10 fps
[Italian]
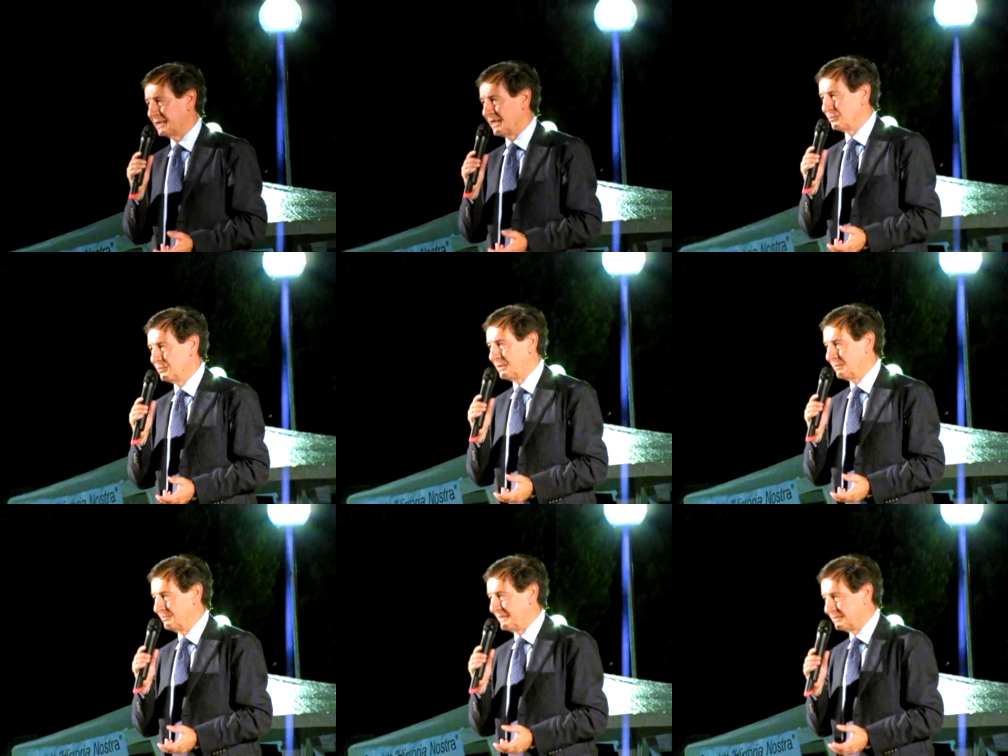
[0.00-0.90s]
da
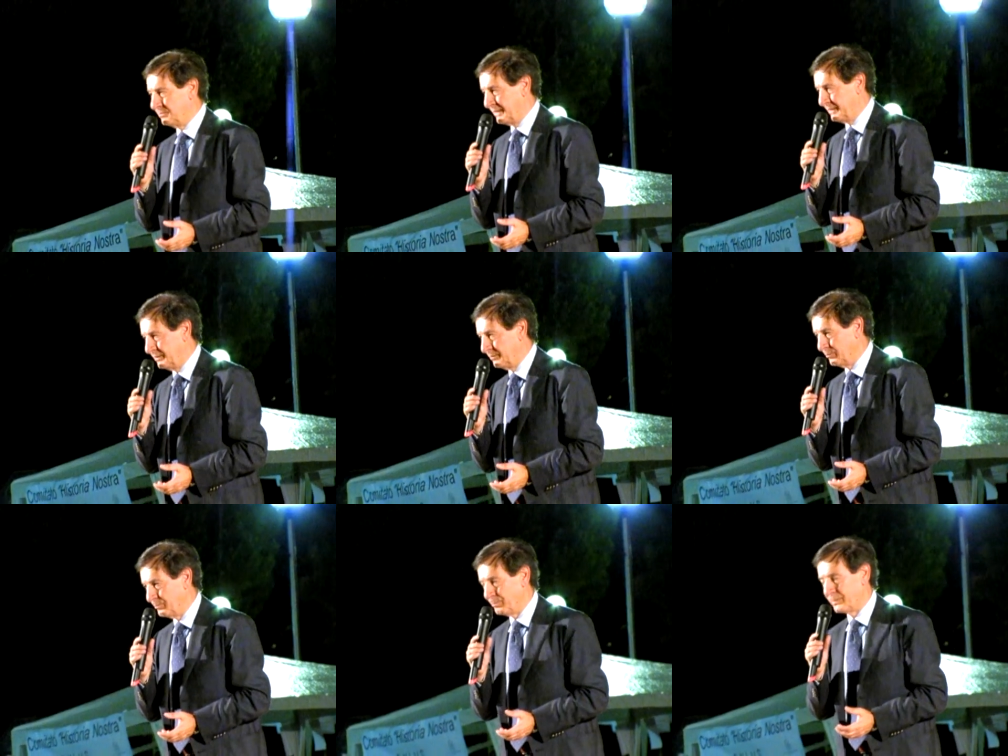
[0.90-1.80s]
Carmine Battipede.
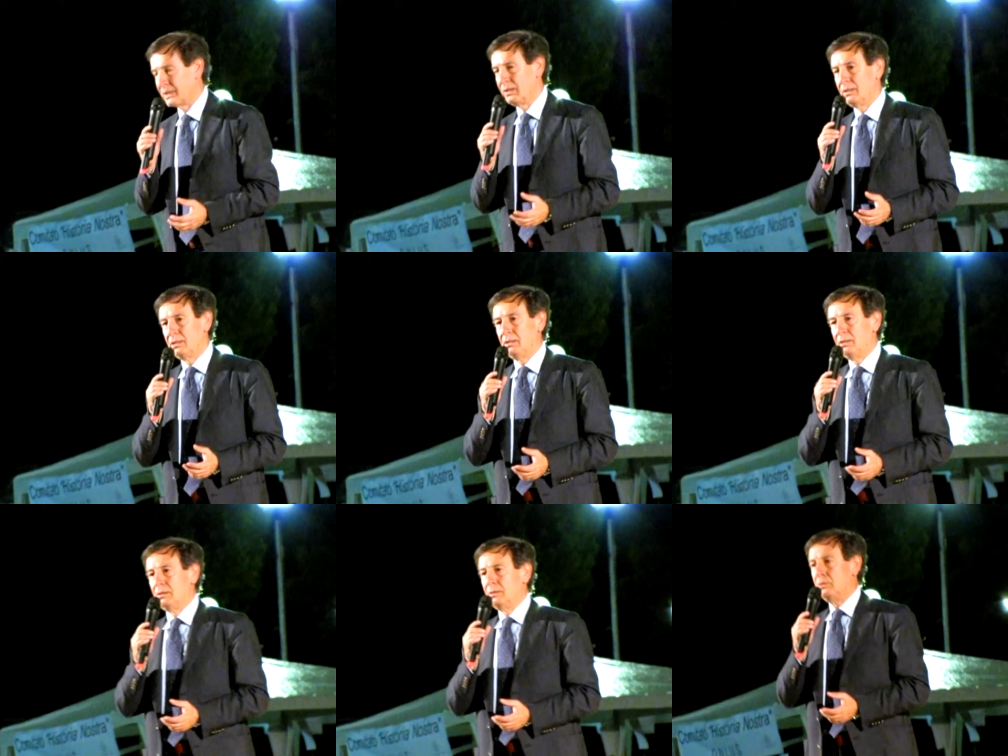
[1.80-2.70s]

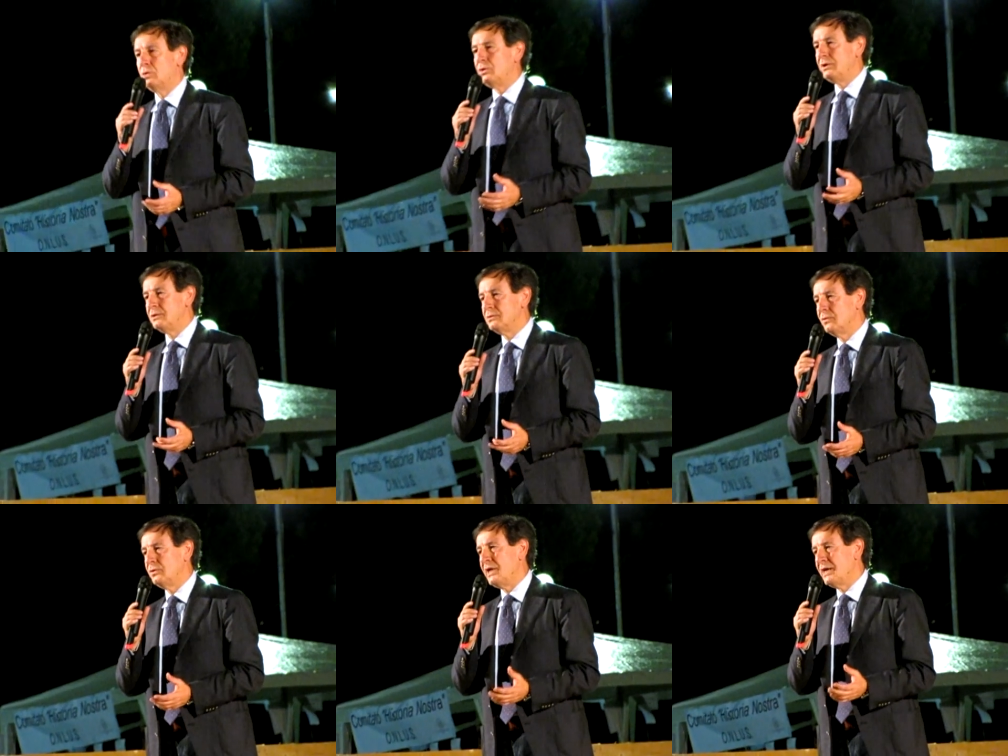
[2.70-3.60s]
Noi
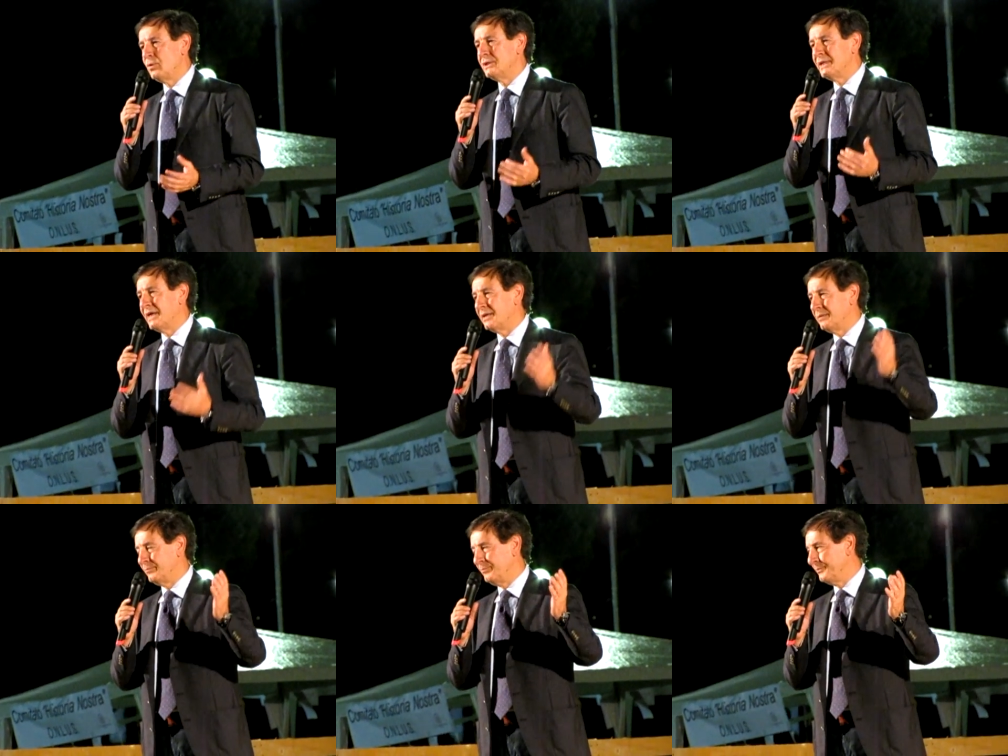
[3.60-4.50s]
vogliamo
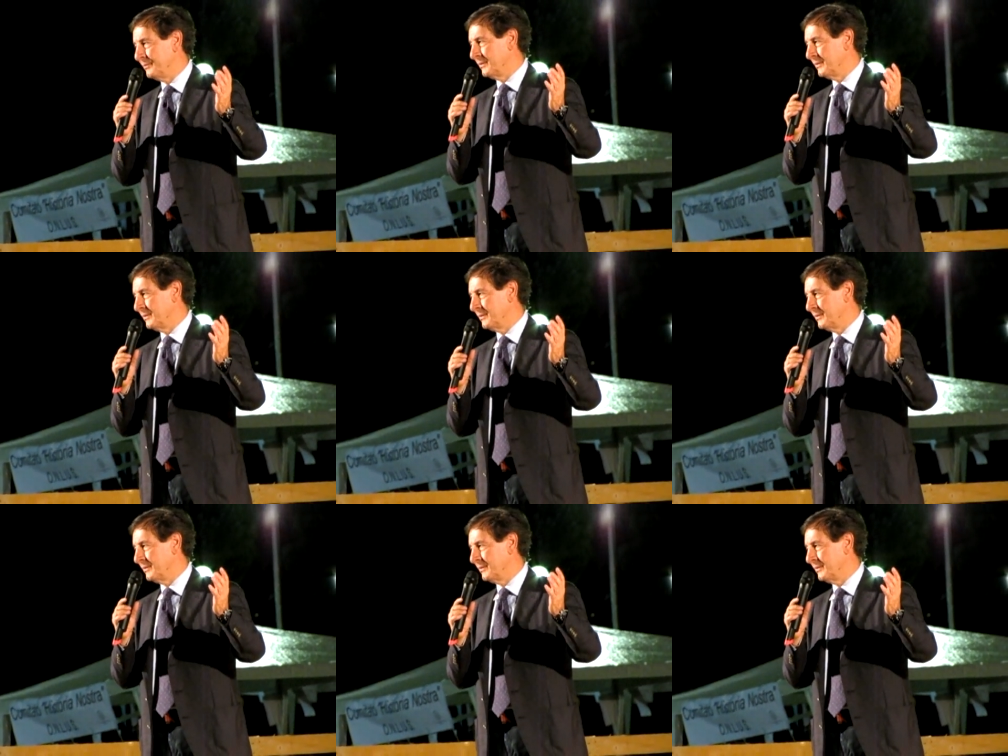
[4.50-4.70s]
andare